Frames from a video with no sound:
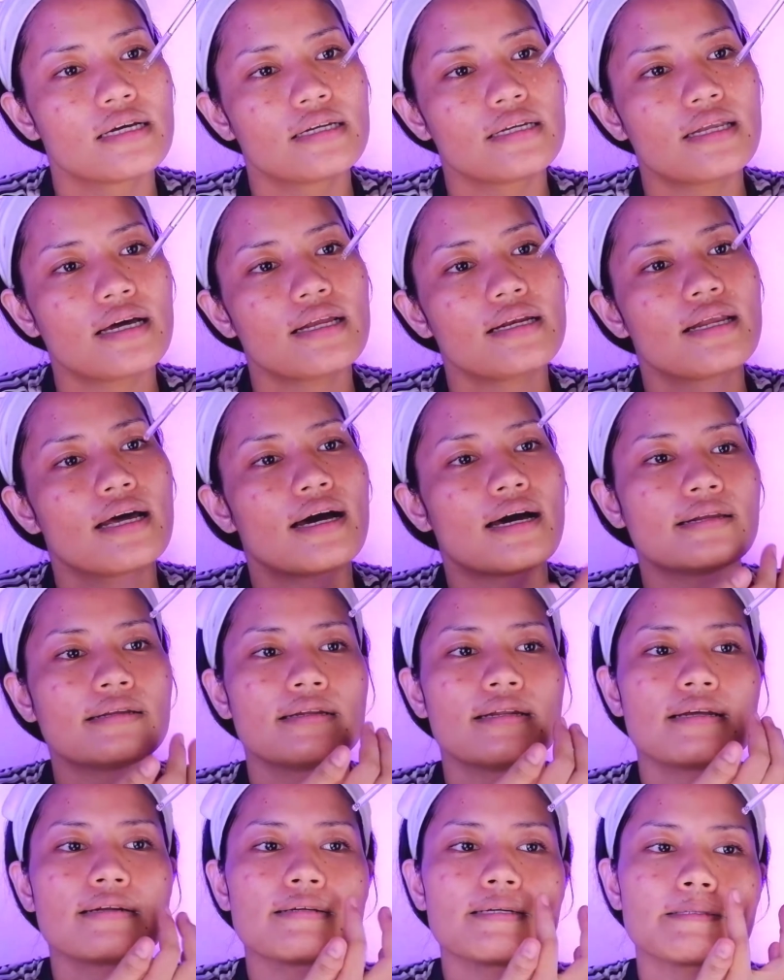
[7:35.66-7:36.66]
Dahan-dahanin
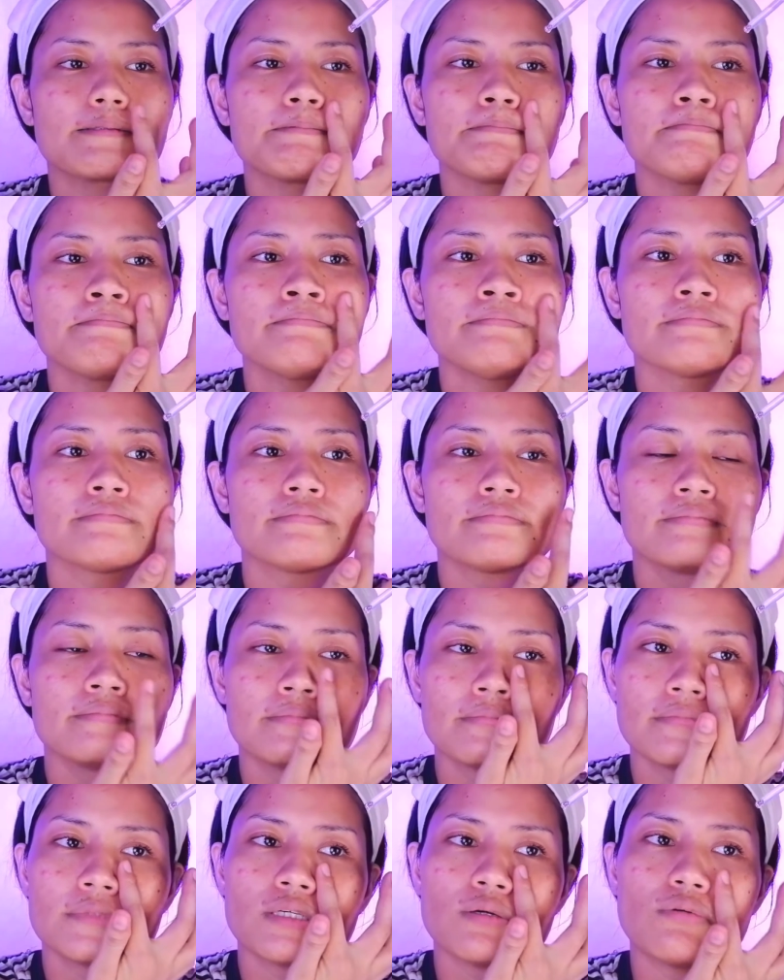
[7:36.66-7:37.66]
lang natin. Mm,
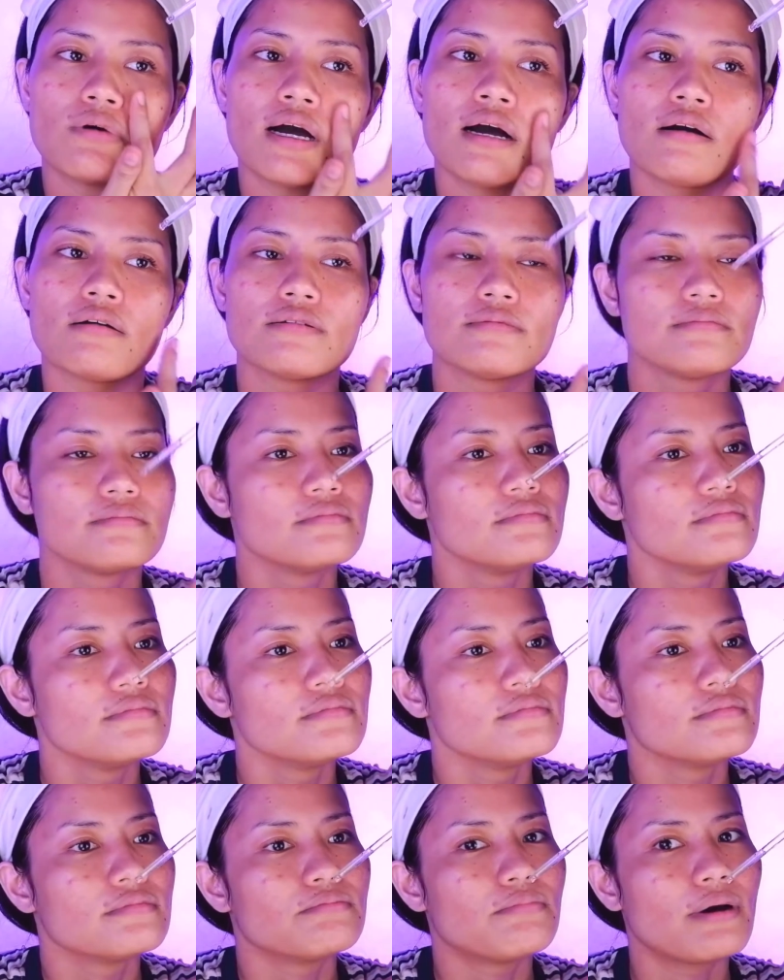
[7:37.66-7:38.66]
wow!
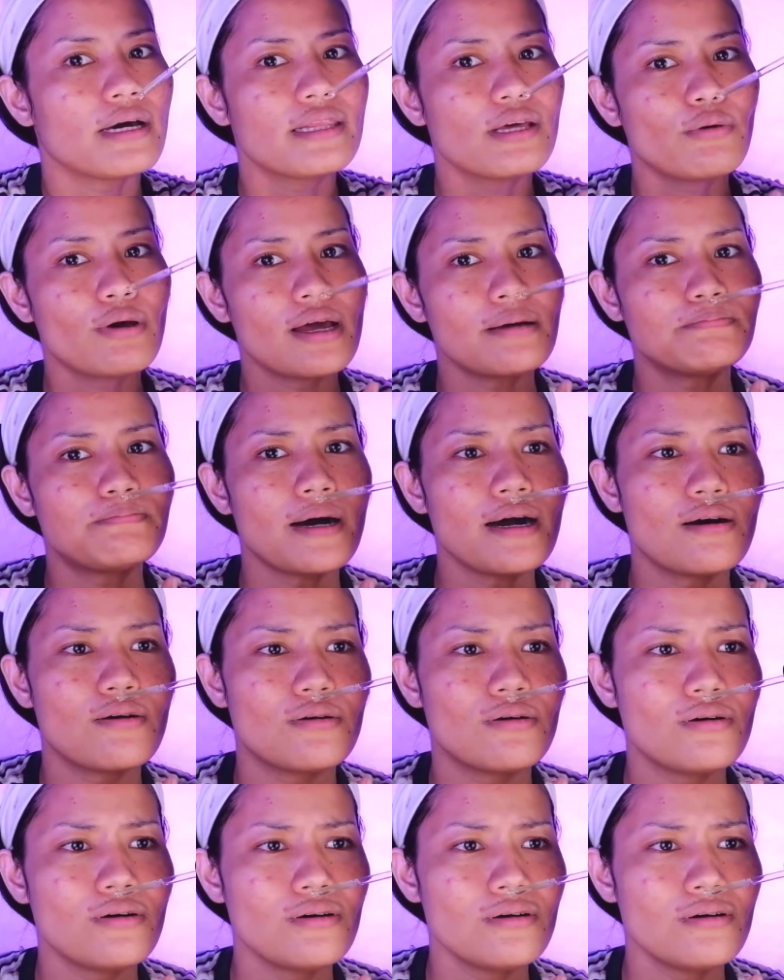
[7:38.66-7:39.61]
By the way, ang bango!